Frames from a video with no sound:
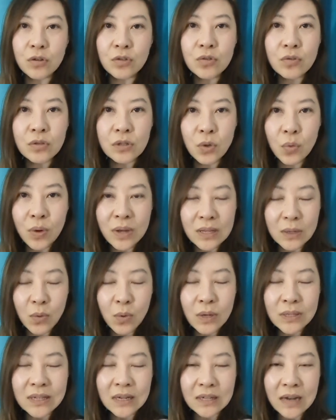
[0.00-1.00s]
就是会
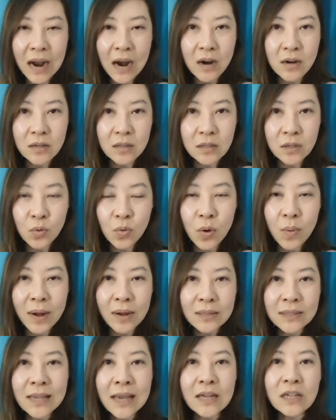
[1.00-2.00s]
会在查尔斯国
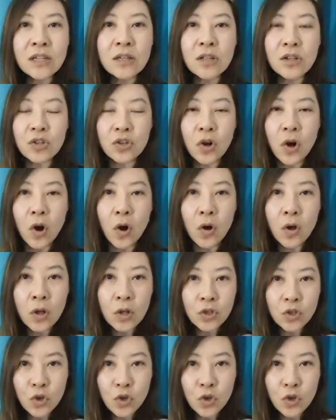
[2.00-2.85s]
王在世的时候